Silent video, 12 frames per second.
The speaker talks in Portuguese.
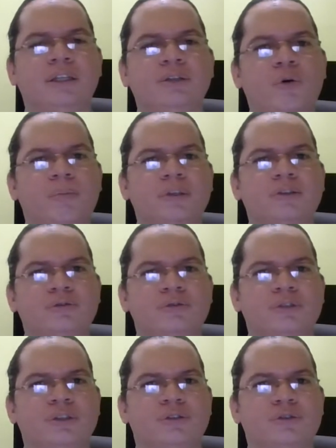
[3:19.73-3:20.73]
no começo dos
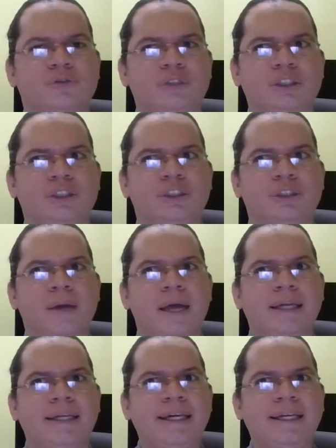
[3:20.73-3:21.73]
anos 20
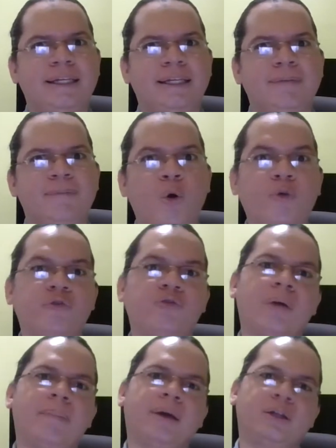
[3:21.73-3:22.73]
em que houve uma
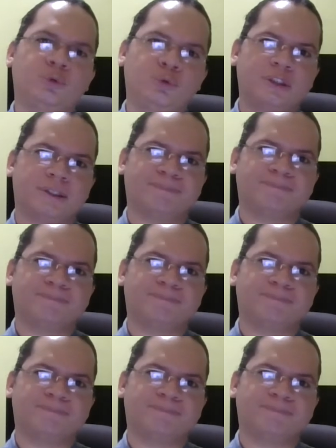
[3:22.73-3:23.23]
abertura